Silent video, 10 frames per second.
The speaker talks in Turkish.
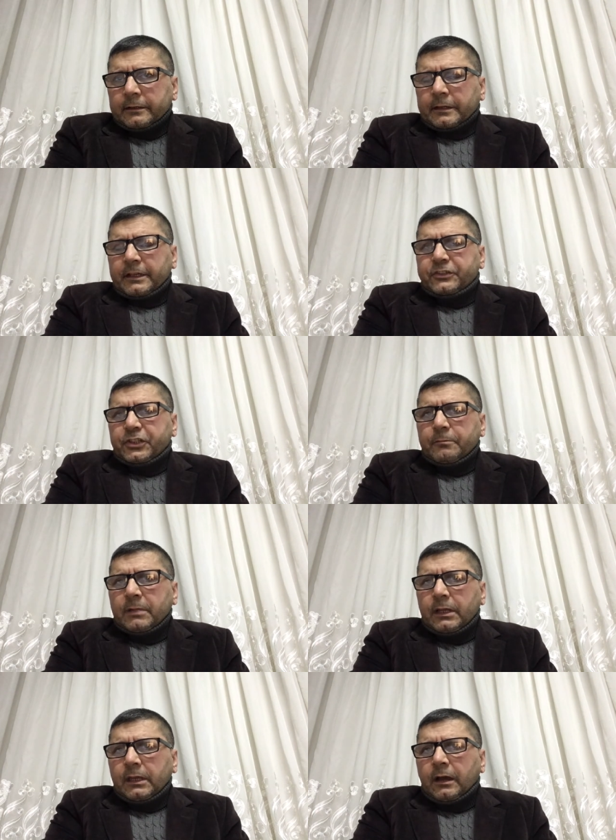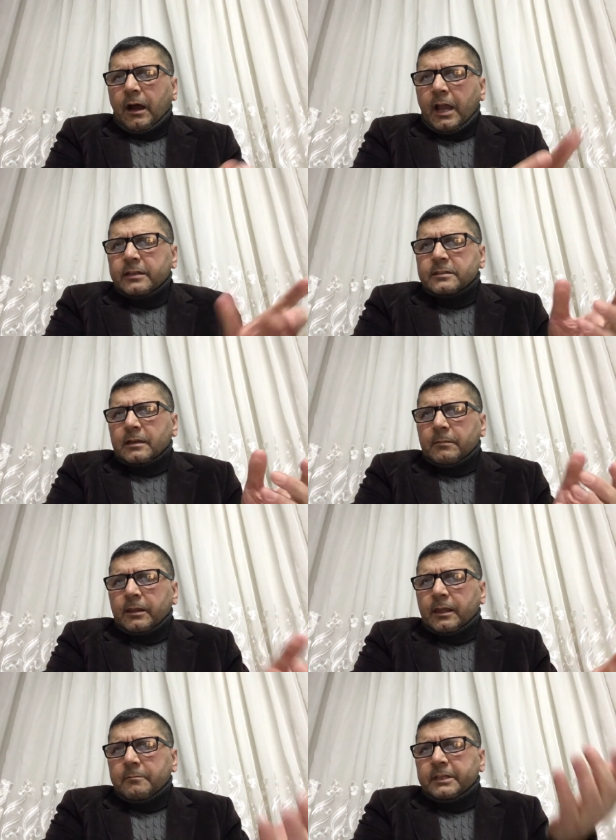e, kimliği aynı
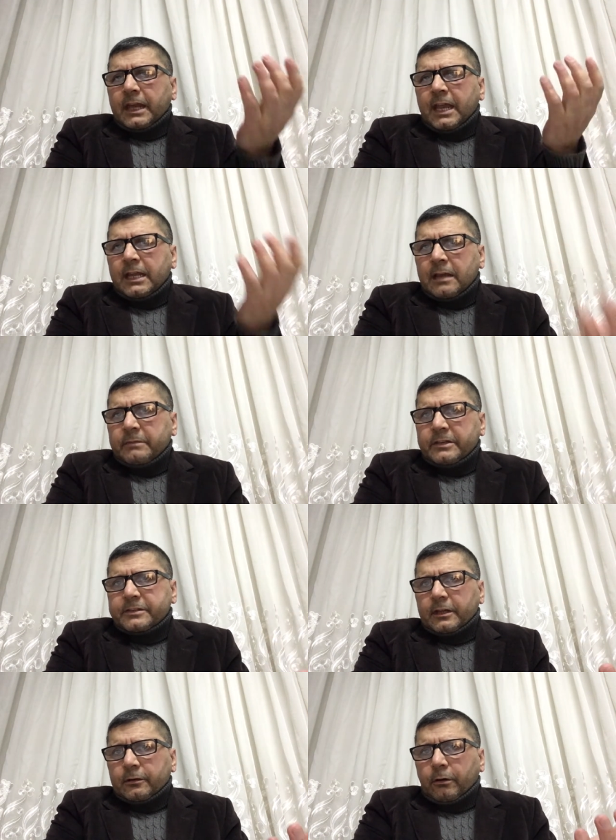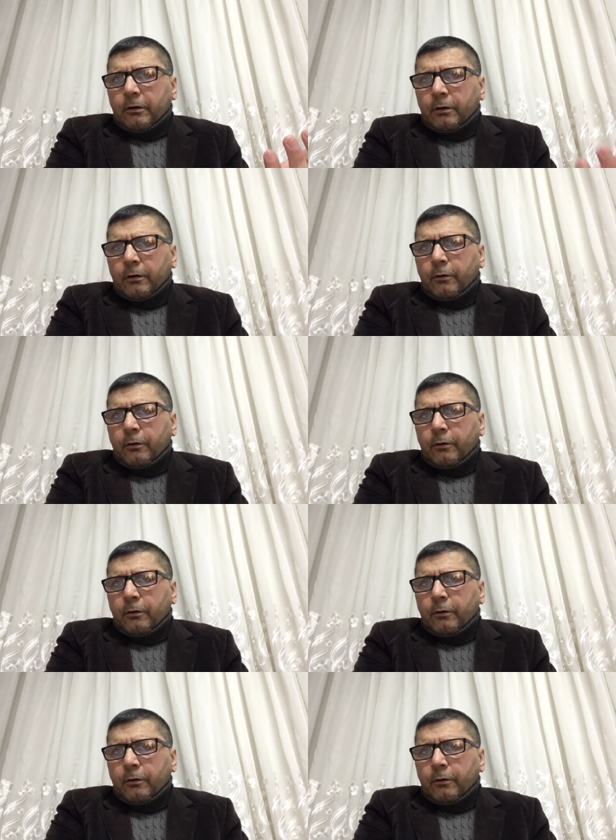zamanda bir eylem insanı o,